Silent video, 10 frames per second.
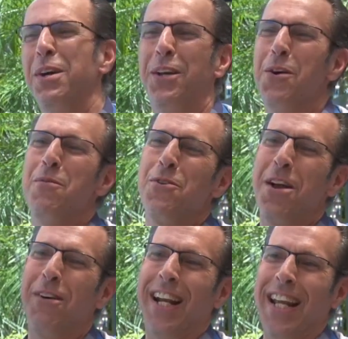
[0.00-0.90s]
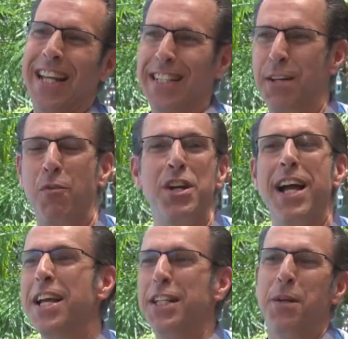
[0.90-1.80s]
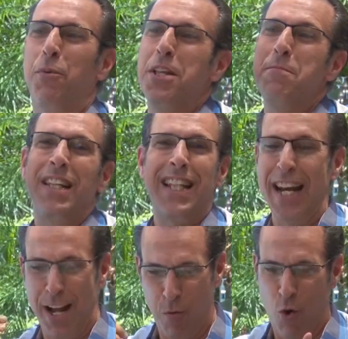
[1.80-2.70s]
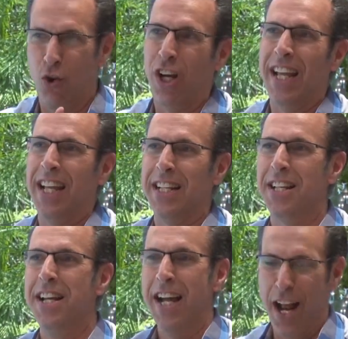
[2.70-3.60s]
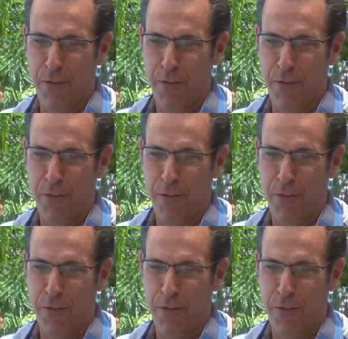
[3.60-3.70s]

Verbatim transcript: y me ¿cómo no le va a reír? Se, podía, imitar a Borges, a ah, sí,